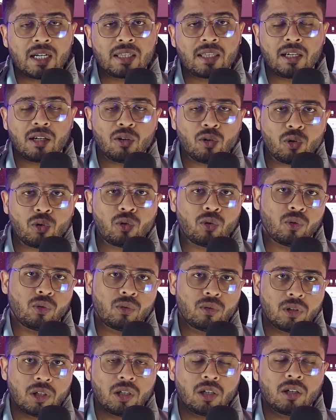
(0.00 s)
करते हो
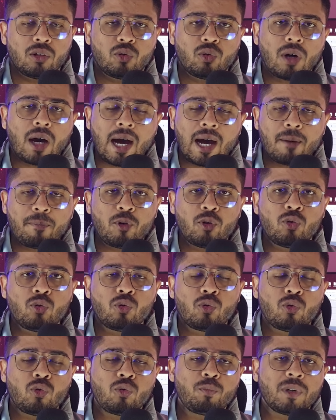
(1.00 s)
तो आप
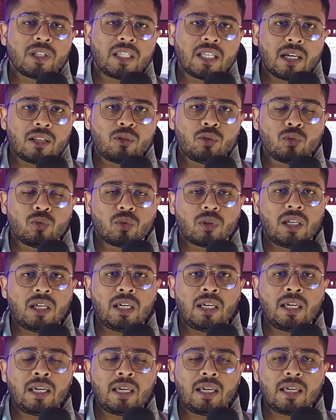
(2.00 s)
लोगों को बता दूं
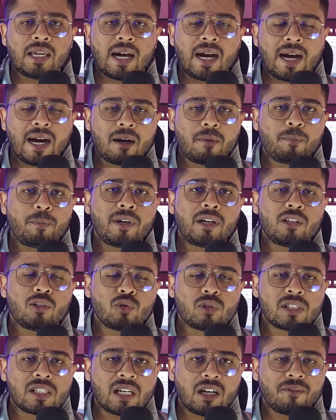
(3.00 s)
कि यहां पर
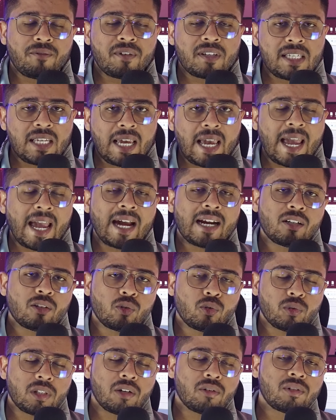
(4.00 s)
जो सार्फेसी एक्ट
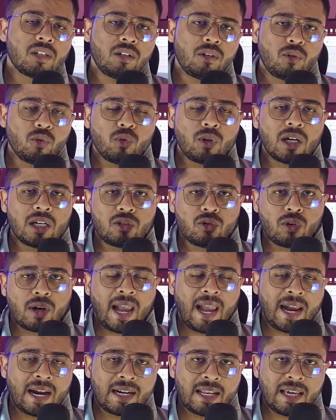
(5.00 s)
2002 का जो
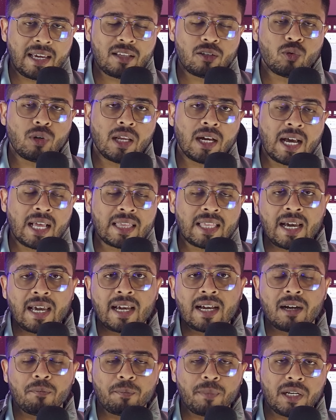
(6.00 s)
एक्ट है जो लगाता
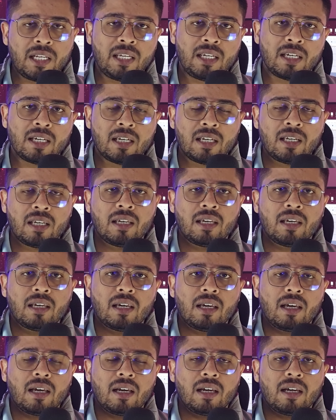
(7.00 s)
है कंपनी
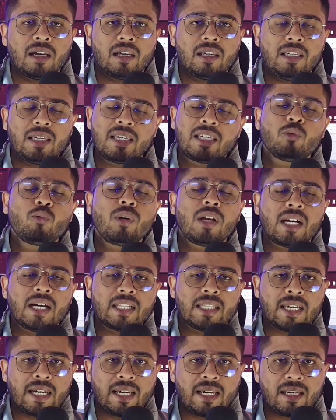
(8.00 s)
ये क्यों
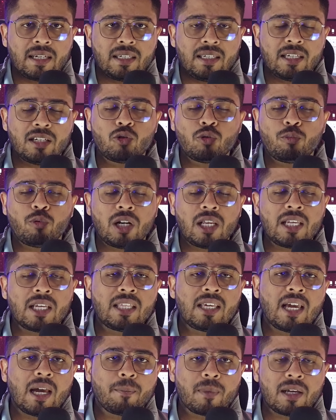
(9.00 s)
लगाता है ये जो बोला
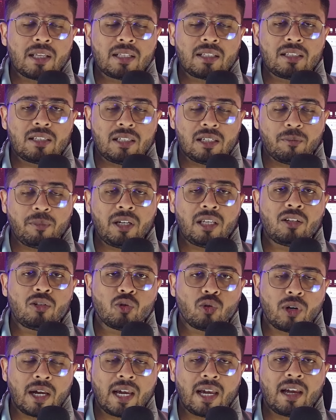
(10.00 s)
जाता है आपका ज़मीन
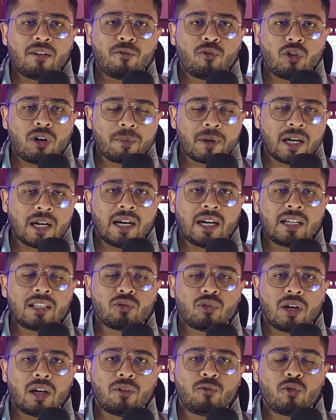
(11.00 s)
जो है वो आपका घर
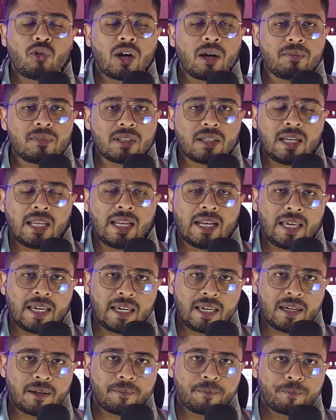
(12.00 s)
जो है वो हम ले
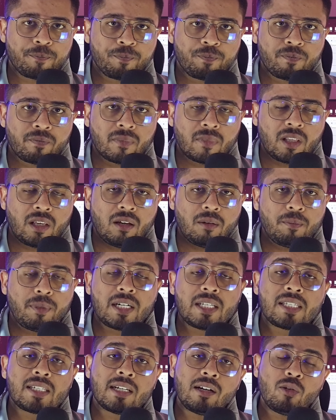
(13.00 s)
लेंगे
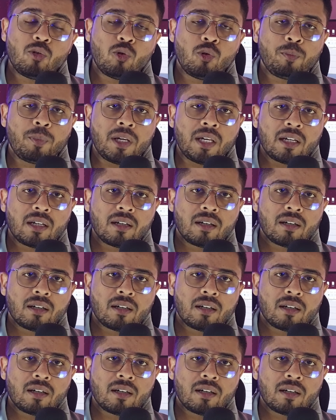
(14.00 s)
पर्सनल लोन पे